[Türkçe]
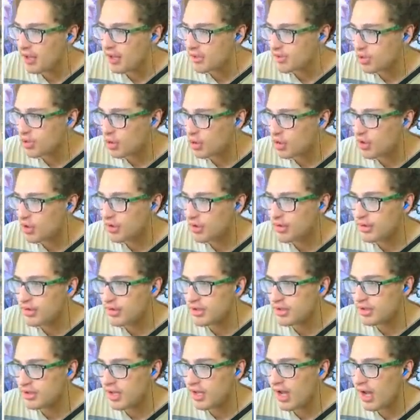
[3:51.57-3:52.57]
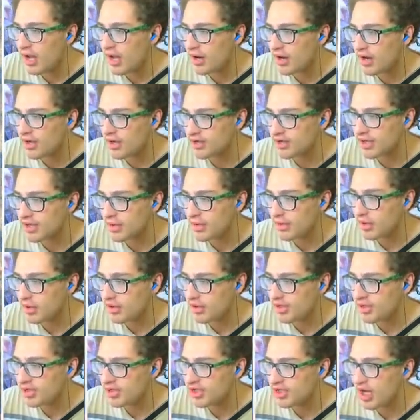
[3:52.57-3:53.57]
Sonra ne ararsan
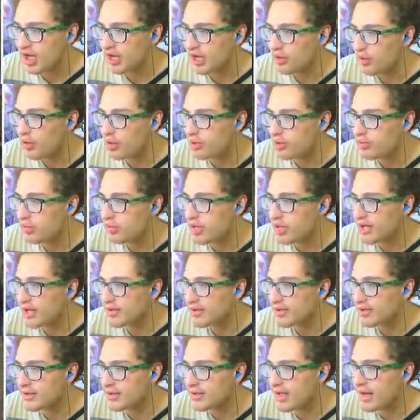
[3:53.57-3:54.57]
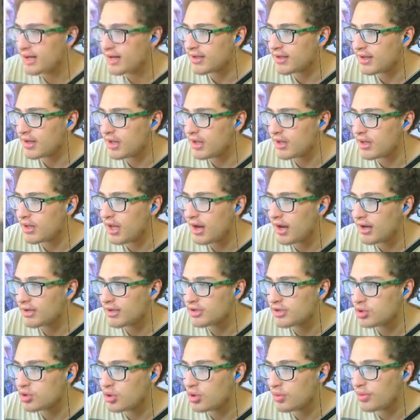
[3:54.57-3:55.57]
C4 mi dersin? Nerede lan? Nereden
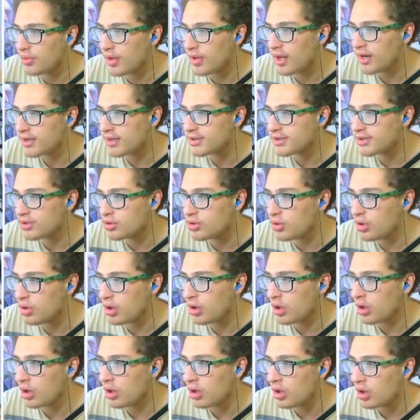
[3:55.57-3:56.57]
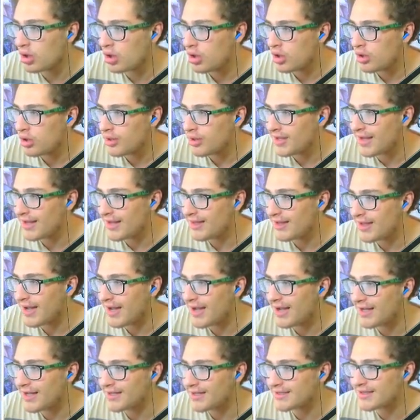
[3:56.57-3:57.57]
sıkıyor? Bir yerden sıkıyor. Lan
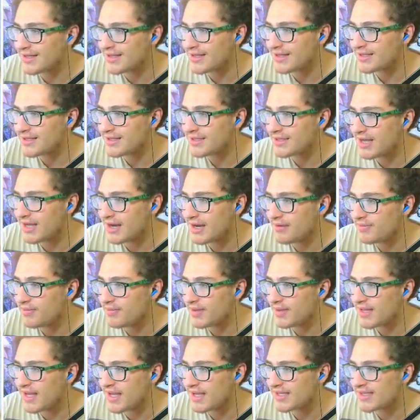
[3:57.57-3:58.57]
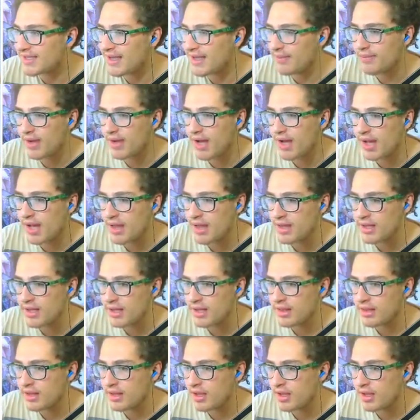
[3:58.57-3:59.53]
ağzına sıçarım. Bir tek sen mi kaldın?